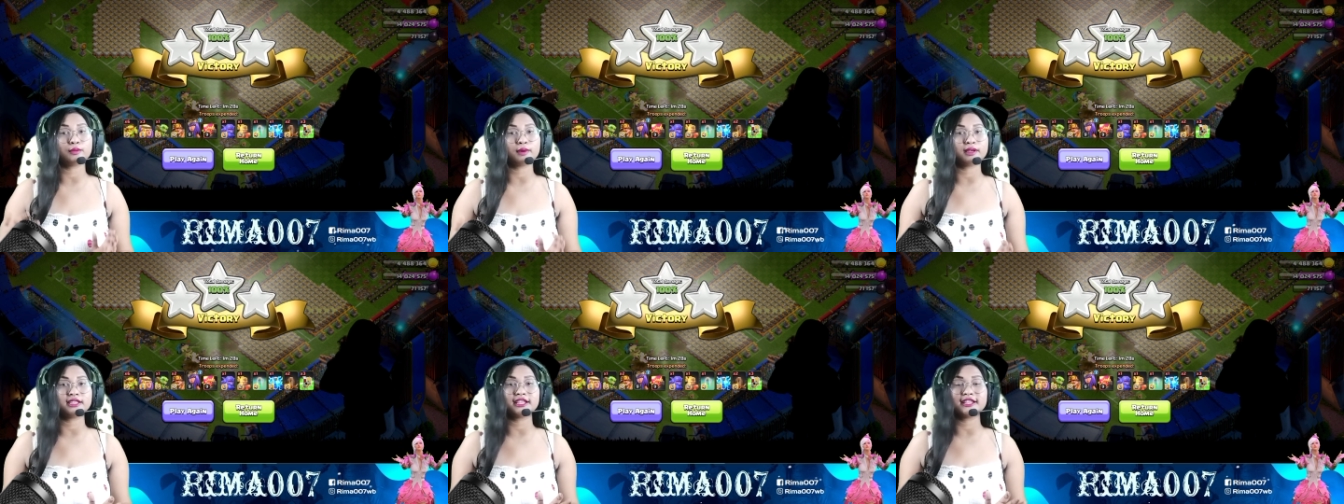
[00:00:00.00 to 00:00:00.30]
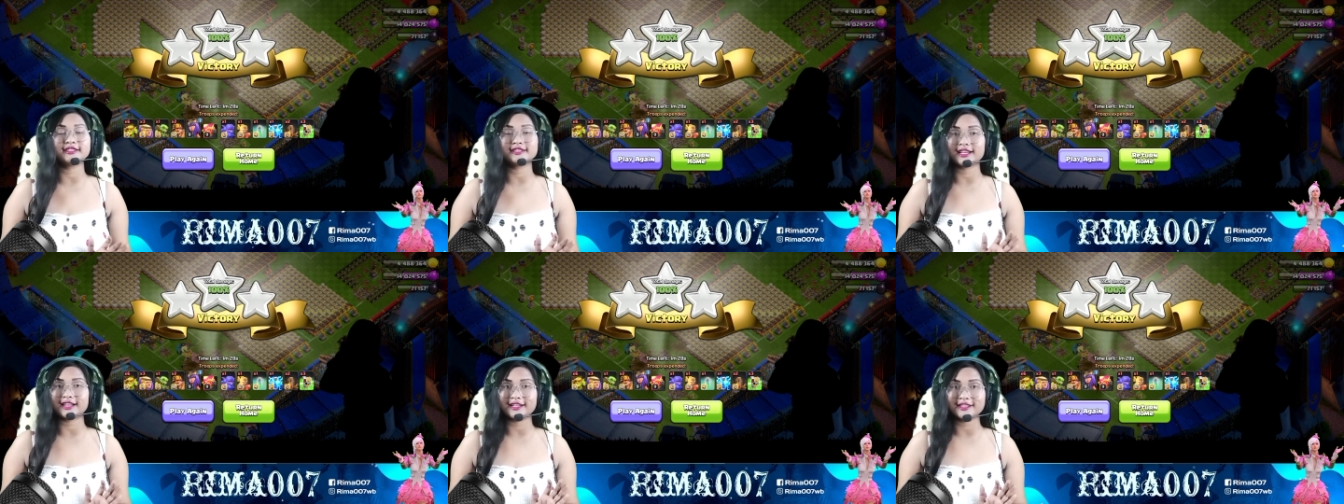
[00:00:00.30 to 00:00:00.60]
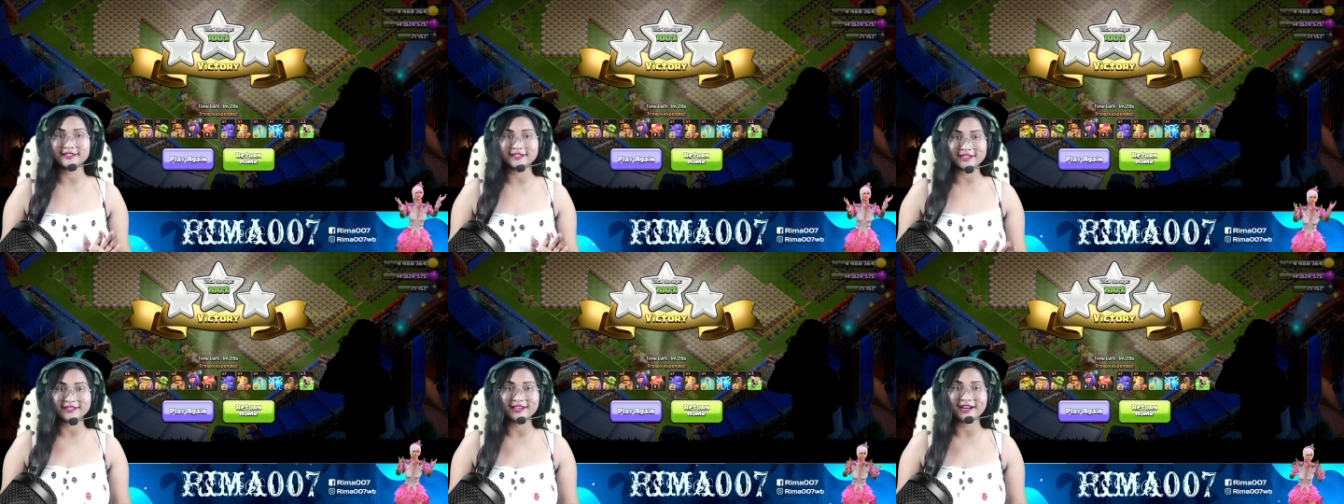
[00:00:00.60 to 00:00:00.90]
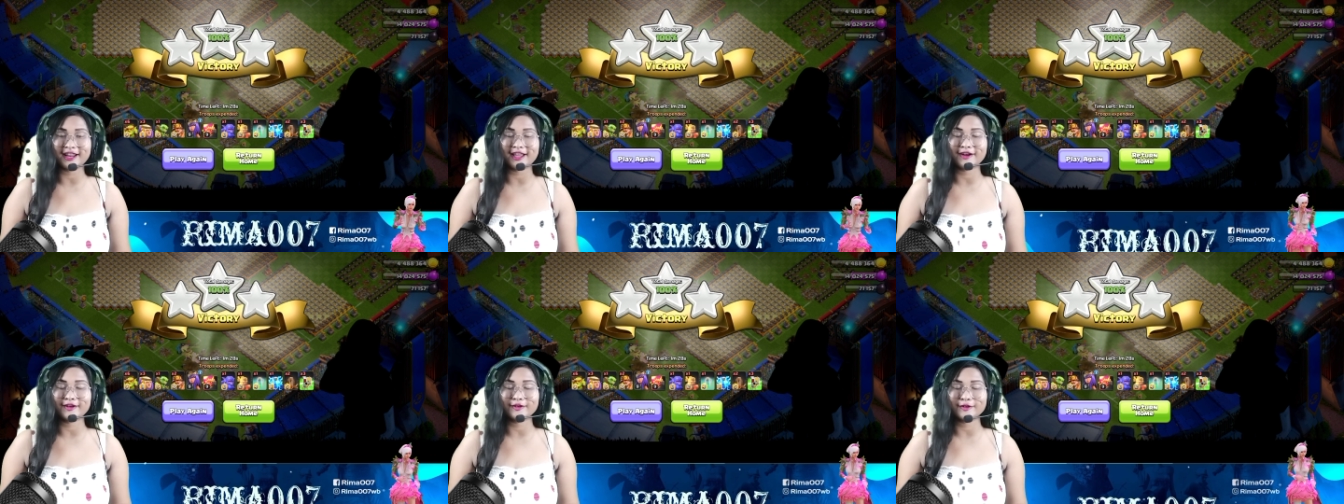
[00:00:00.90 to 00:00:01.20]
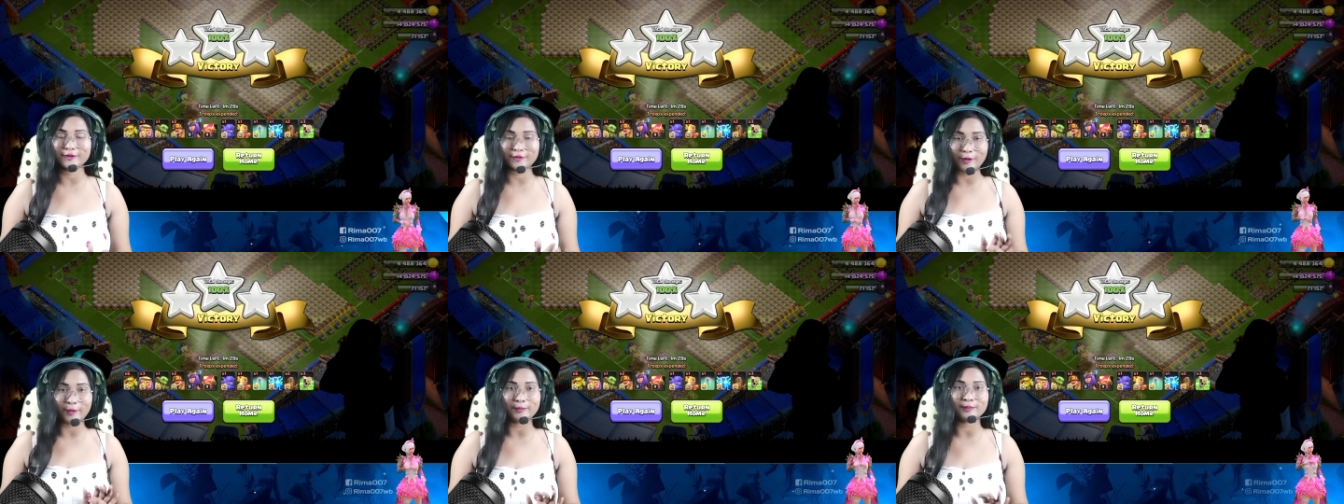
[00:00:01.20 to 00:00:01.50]
তোমাদের এই চ্যালেঞ্জটা যারা
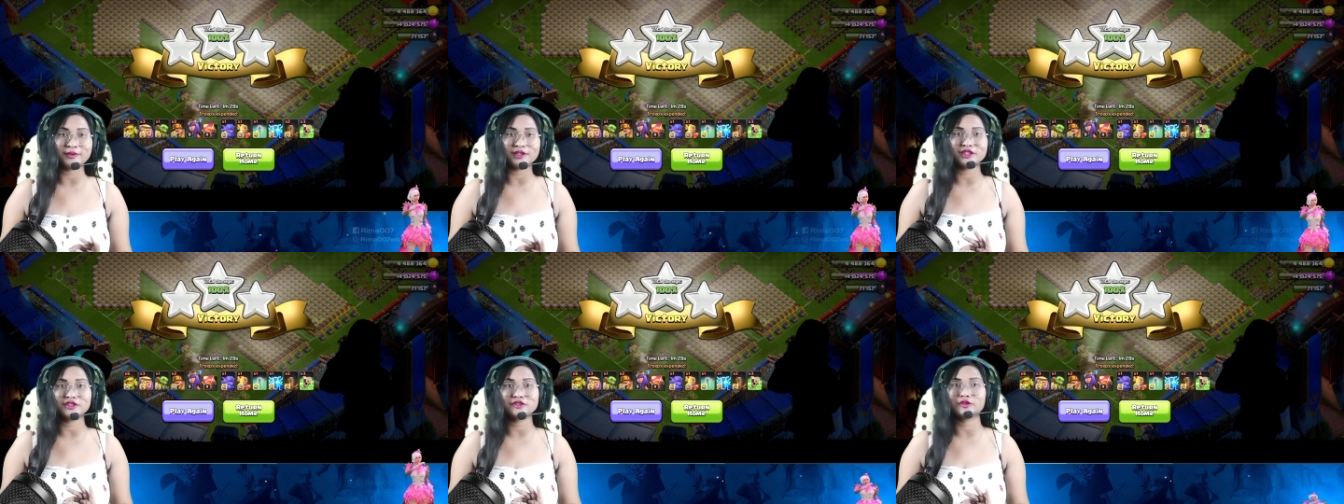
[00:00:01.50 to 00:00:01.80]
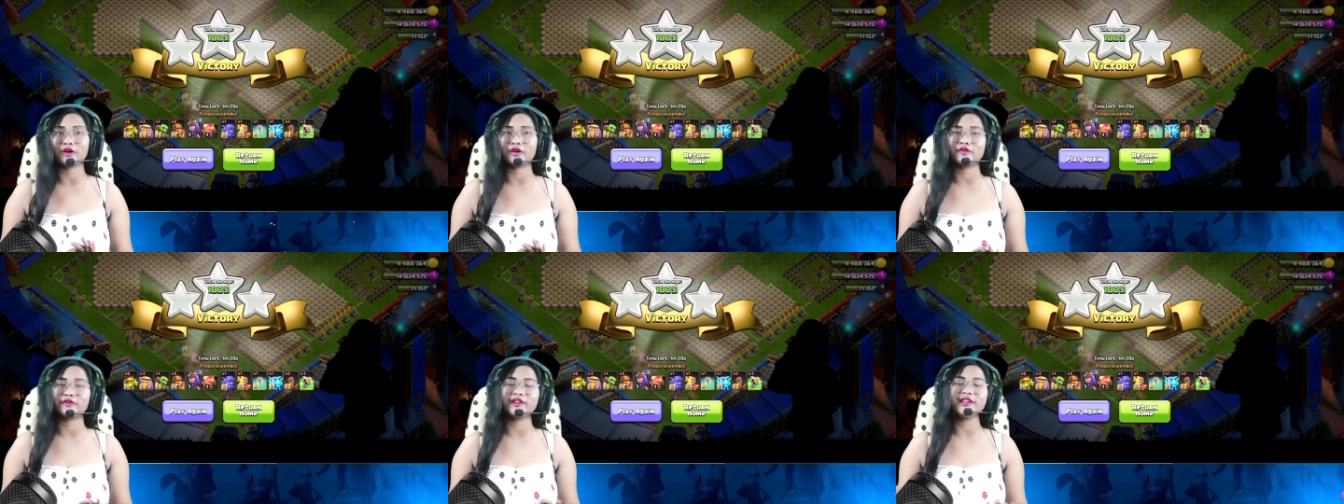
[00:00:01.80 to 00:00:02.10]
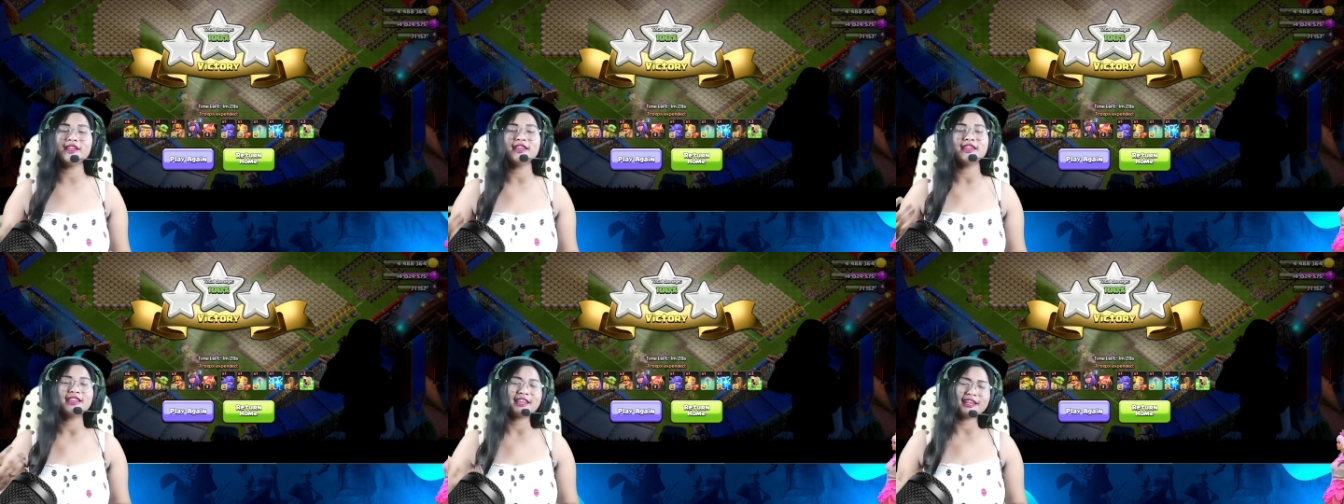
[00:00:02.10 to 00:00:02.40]
এখনও কমপ্লিট করনি